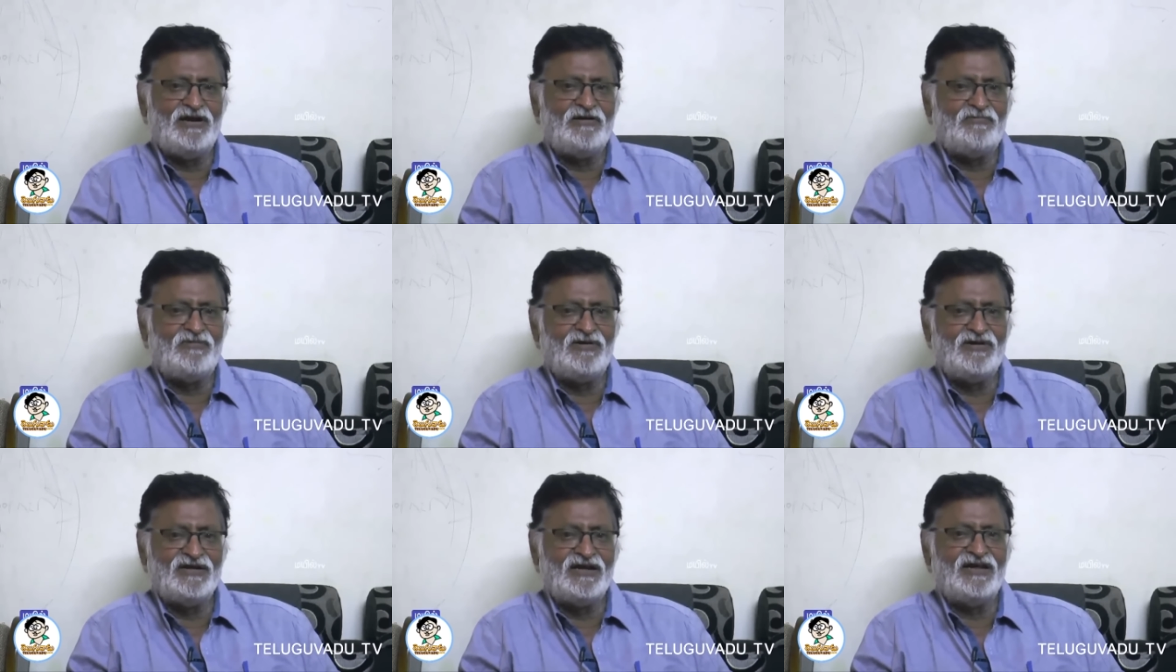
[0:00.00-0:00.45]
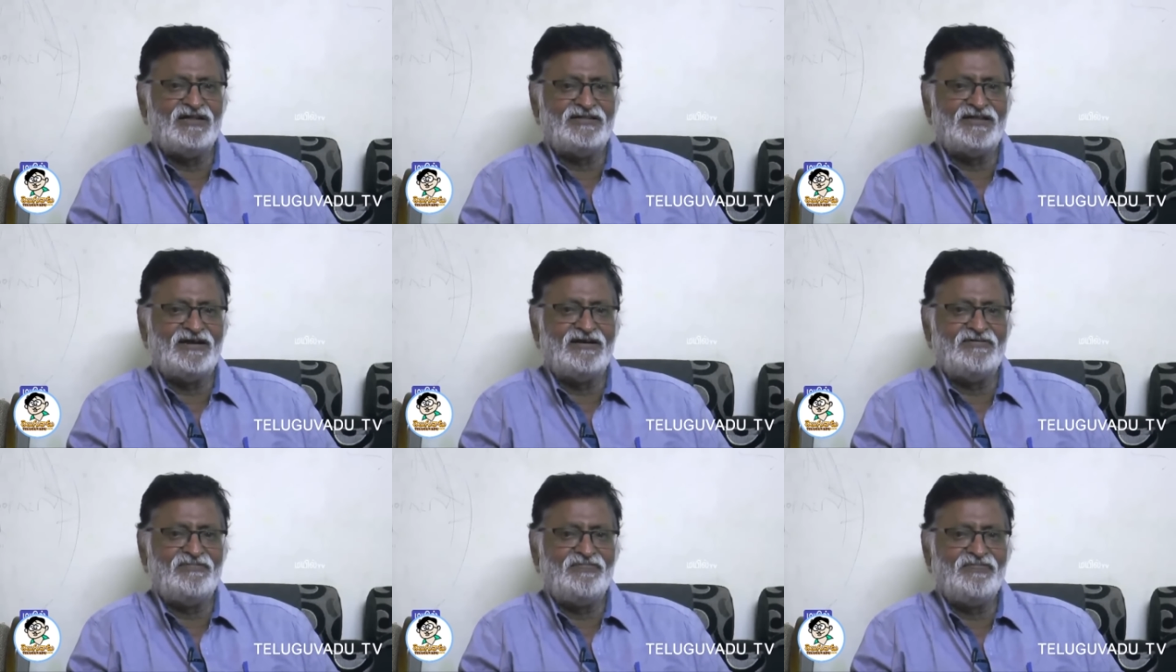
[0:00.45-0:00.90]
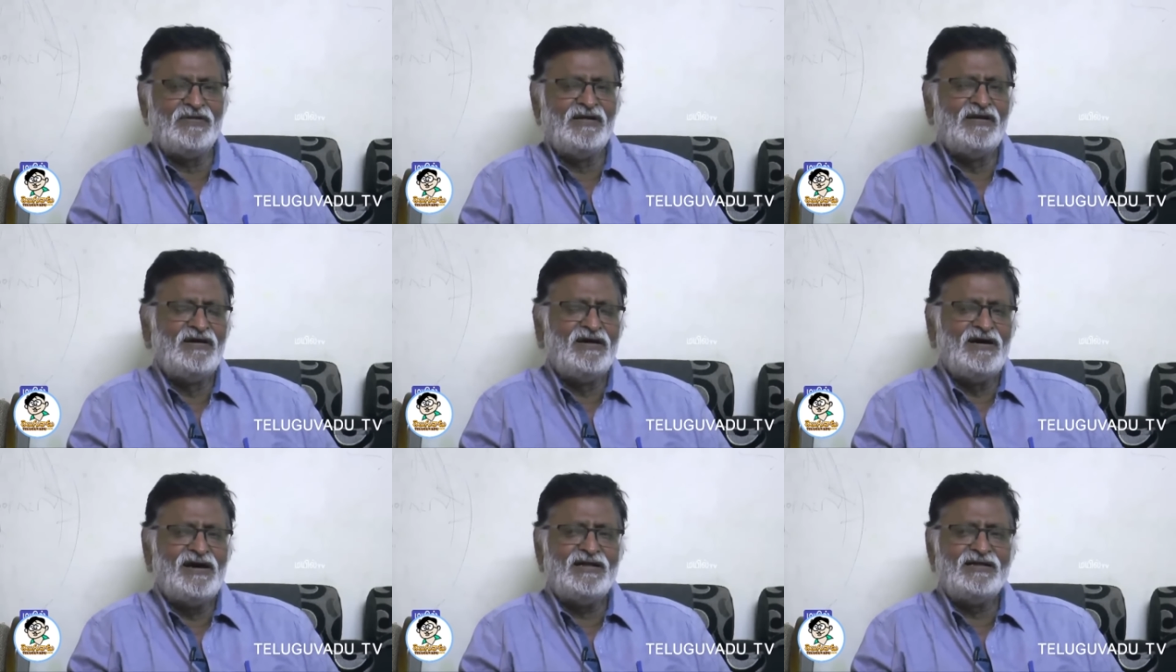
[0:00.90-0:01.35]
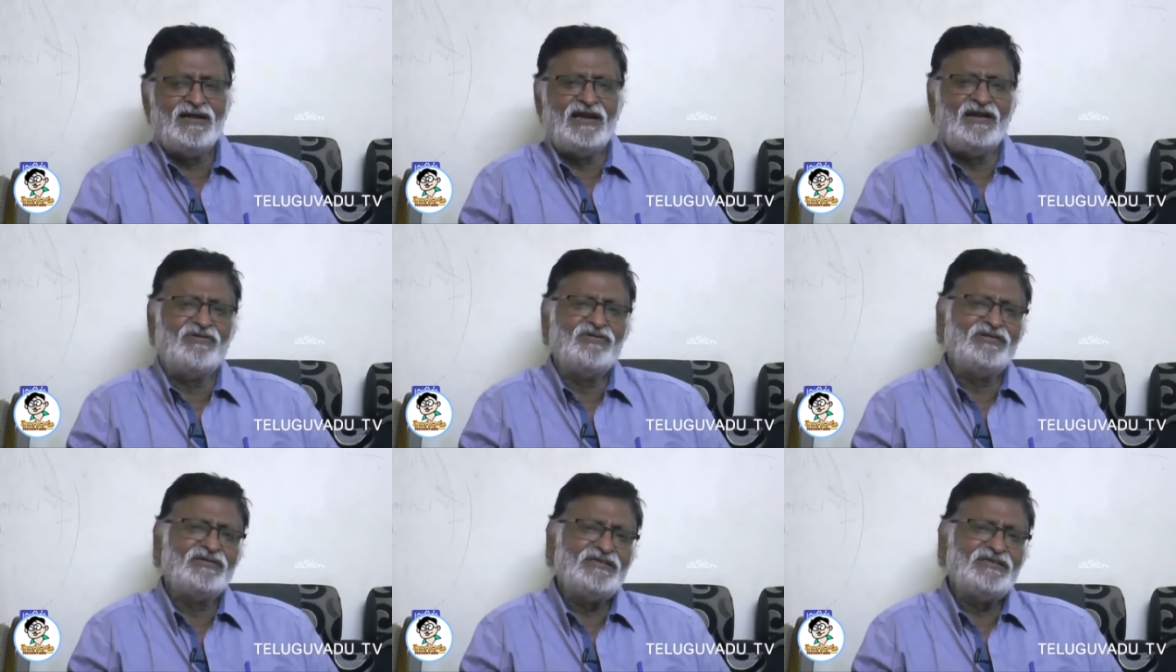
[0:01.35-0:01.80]
ఏదో ఒక గొప్ప పాయింట్
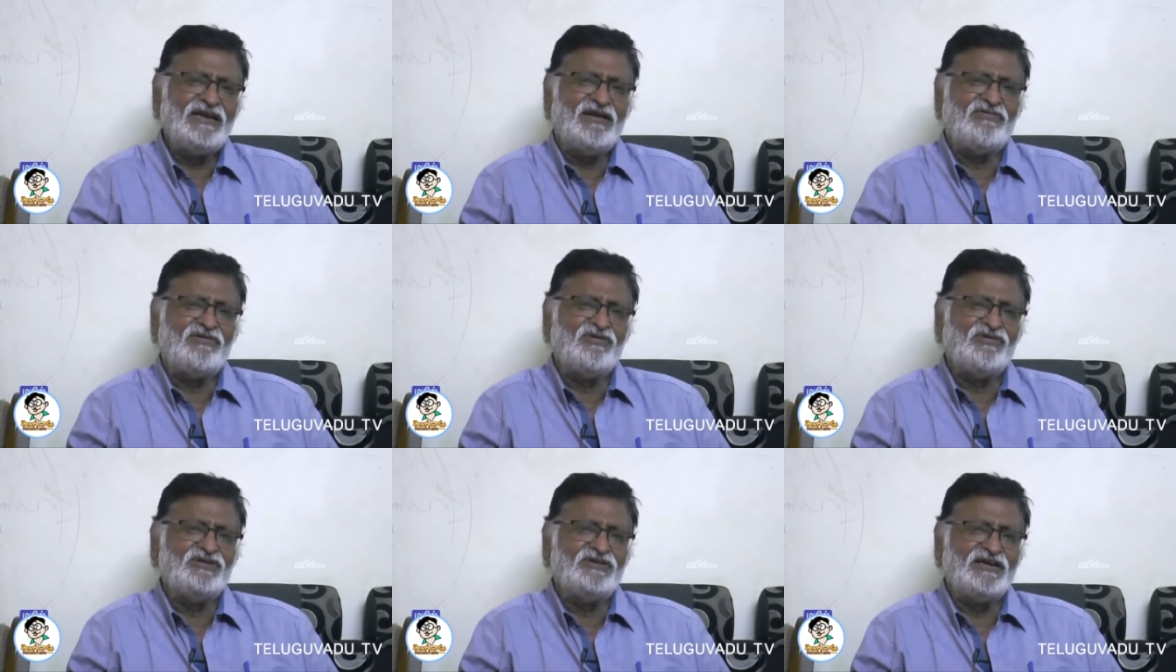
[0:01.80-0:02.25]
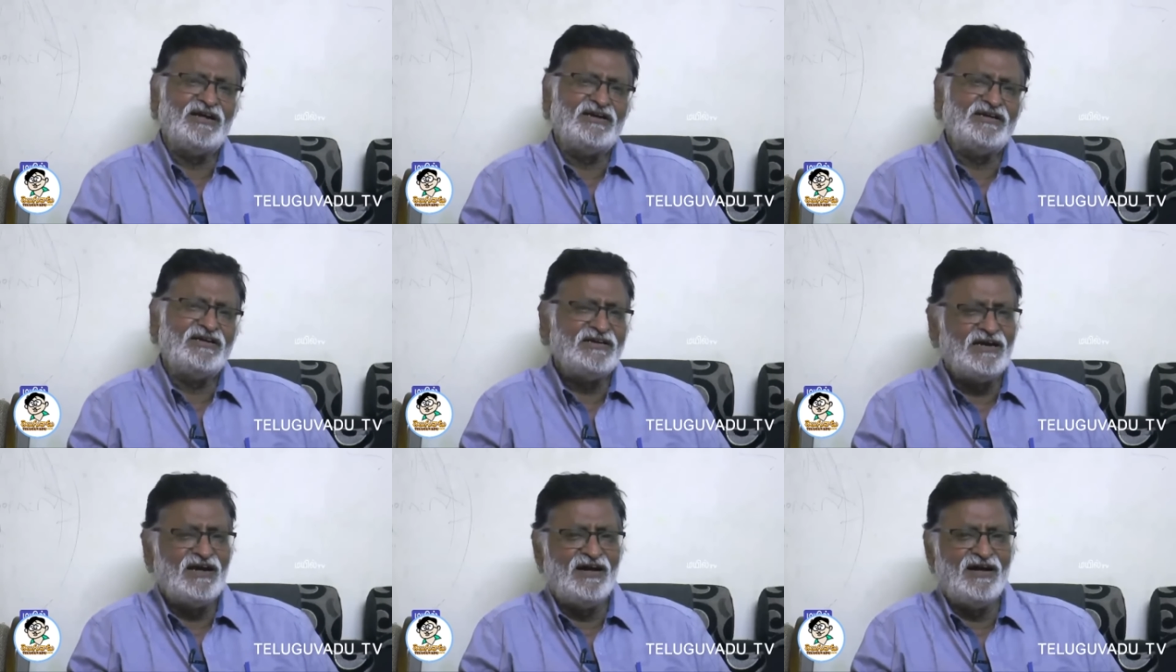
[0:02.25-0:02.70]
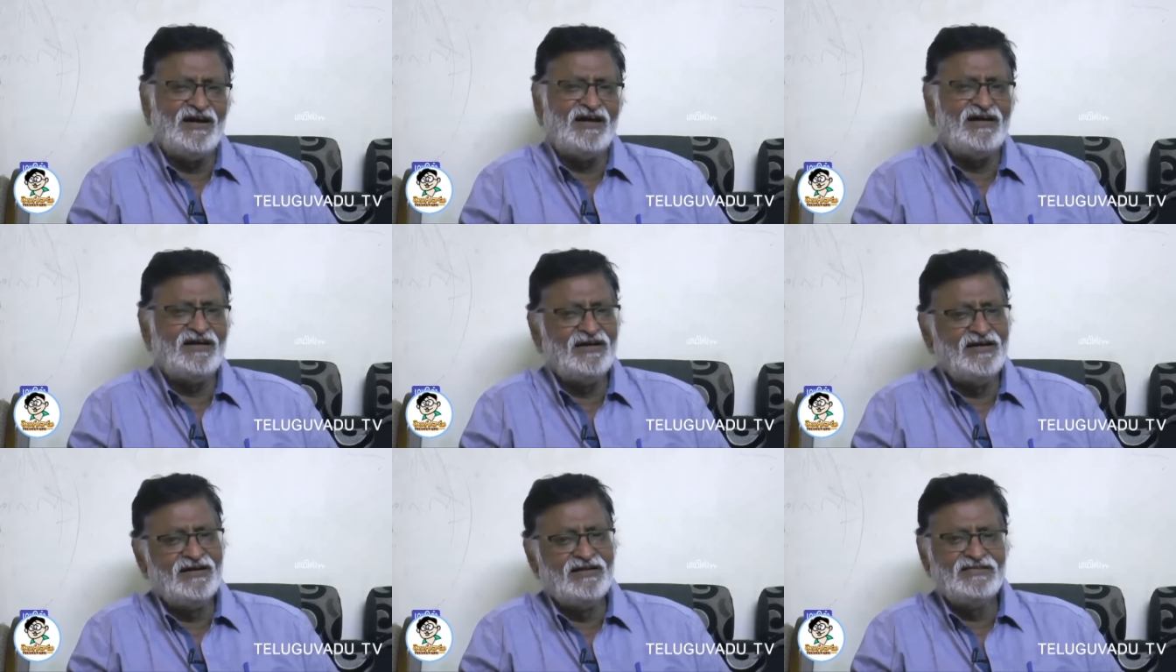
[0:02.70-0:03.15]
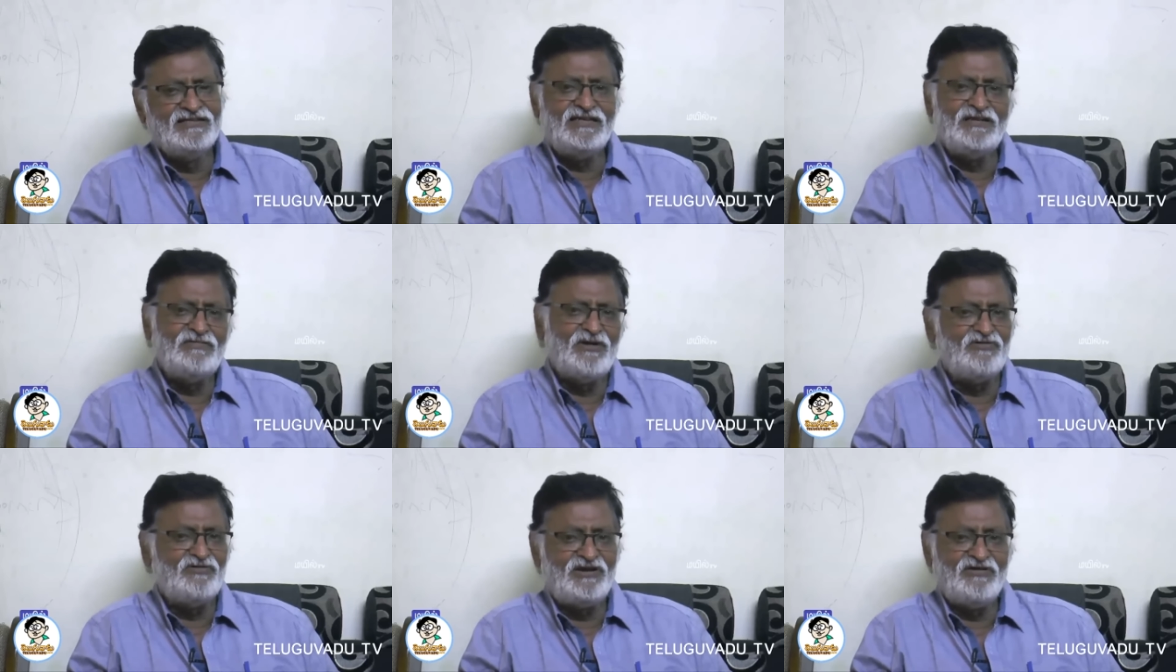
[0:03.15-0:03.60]
ఉండాలనిపిస్తుంది అదే తెలిస్తే ప్రతి
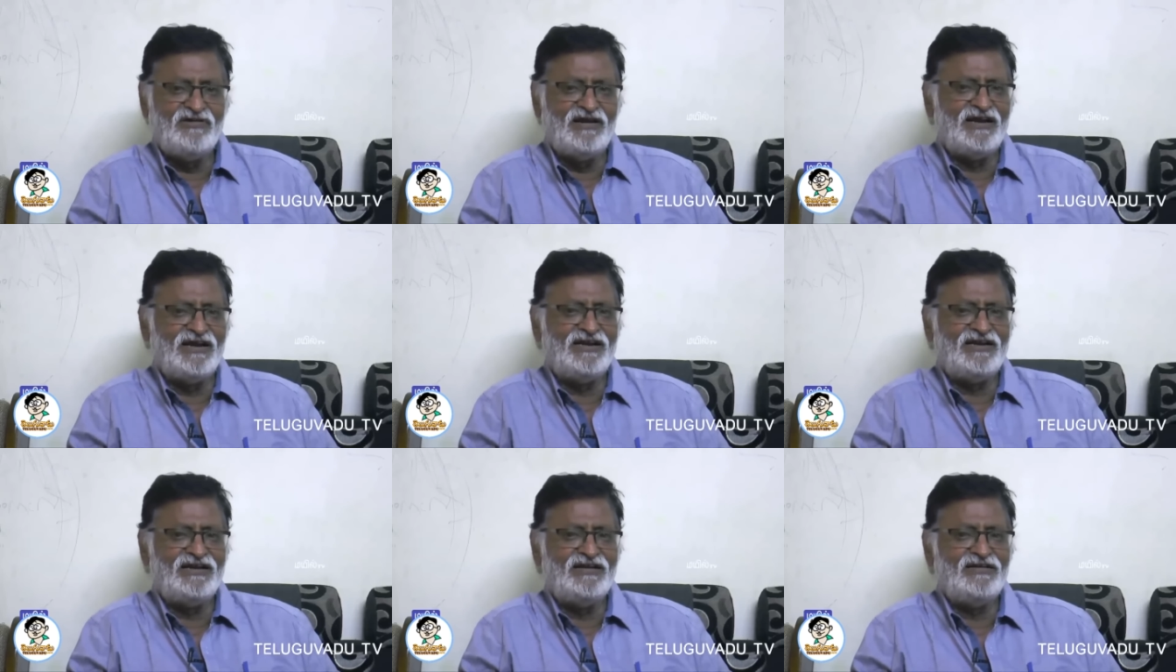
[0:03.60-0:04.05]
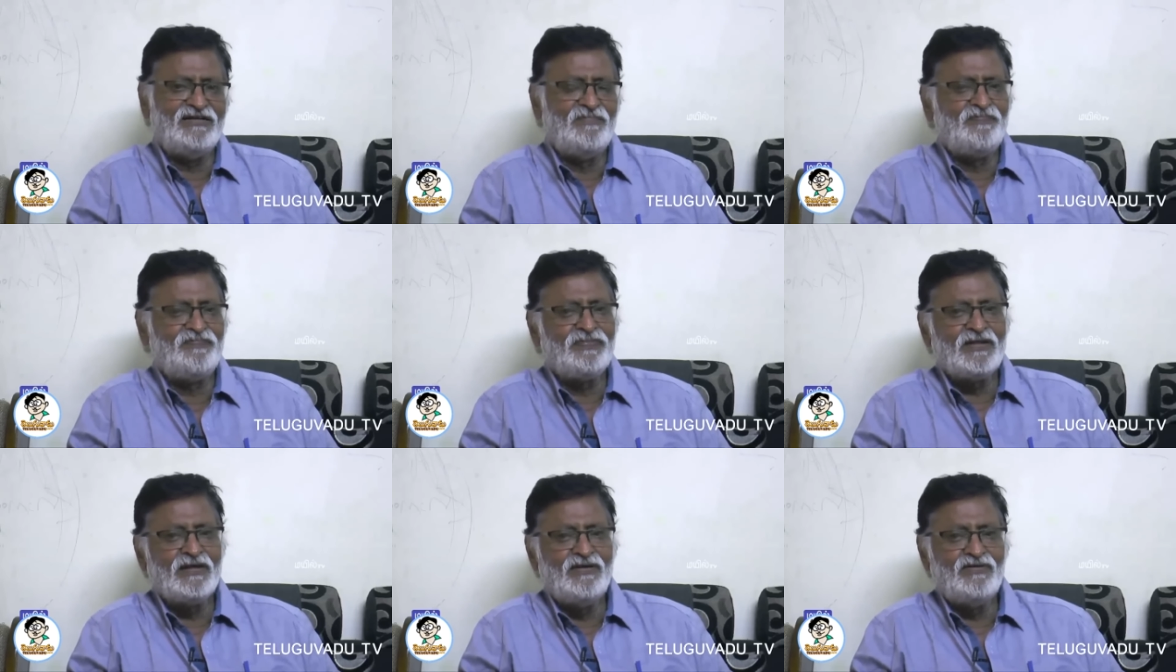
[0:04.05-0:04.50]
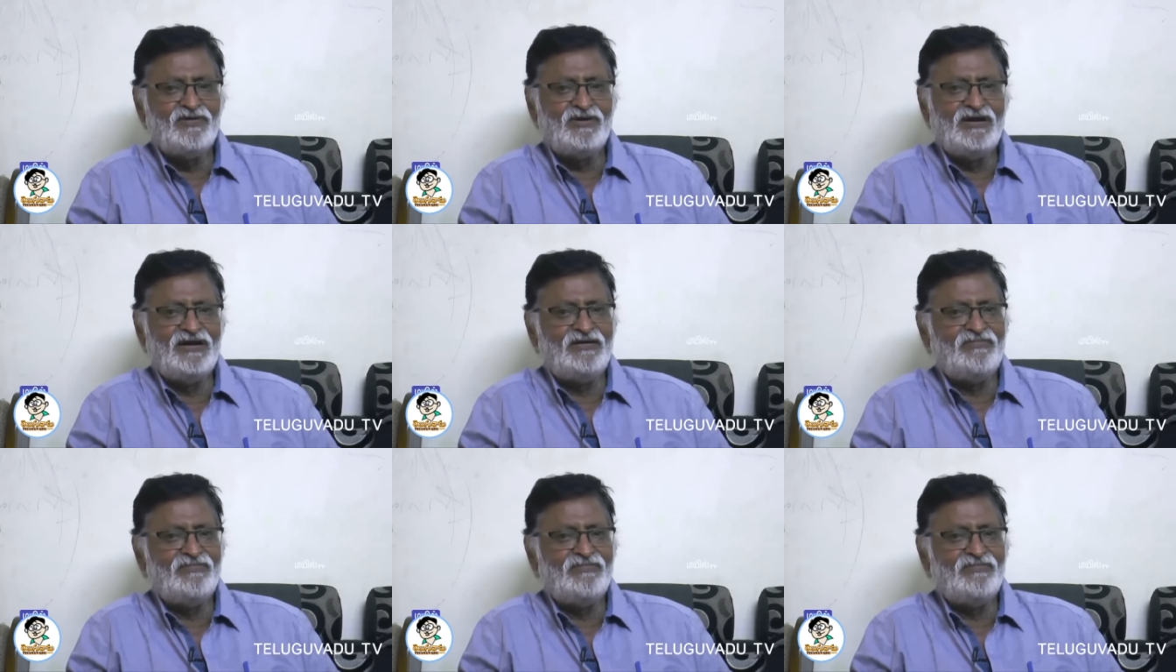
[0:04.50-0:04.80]
వాళ్ళు సూపర్ స్టార్ అయిపోవచ్చు మరి